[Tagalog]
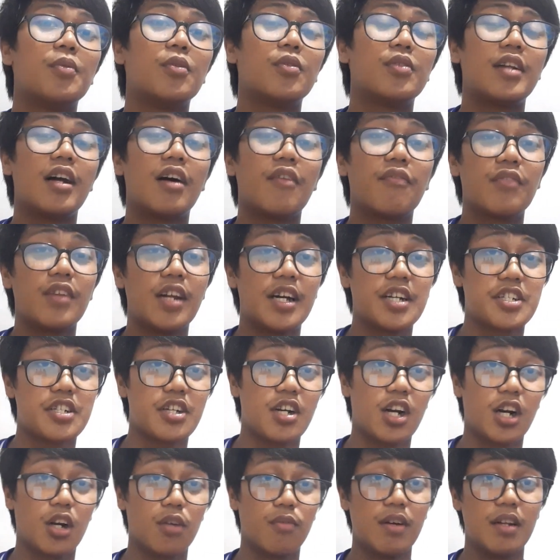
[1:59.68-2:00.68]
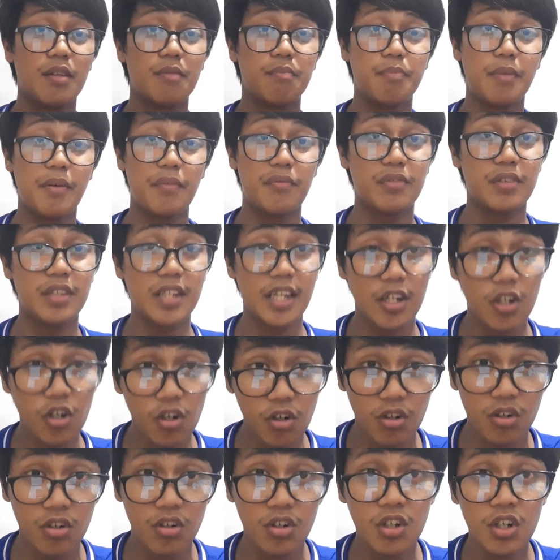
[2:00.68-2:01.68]
po ng Flash R150
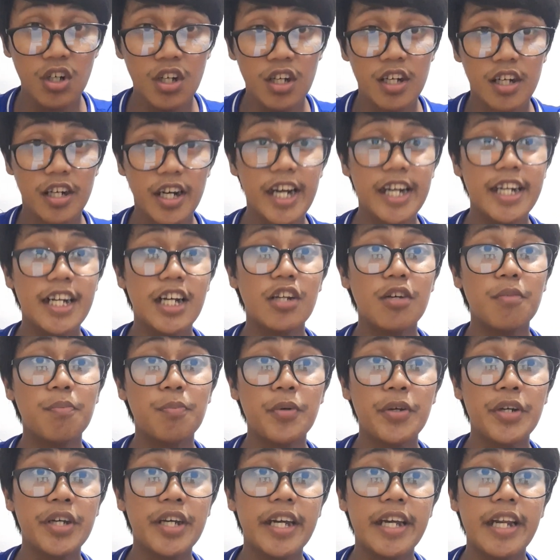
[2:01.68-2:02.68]
ko. Ngayon, ano po yung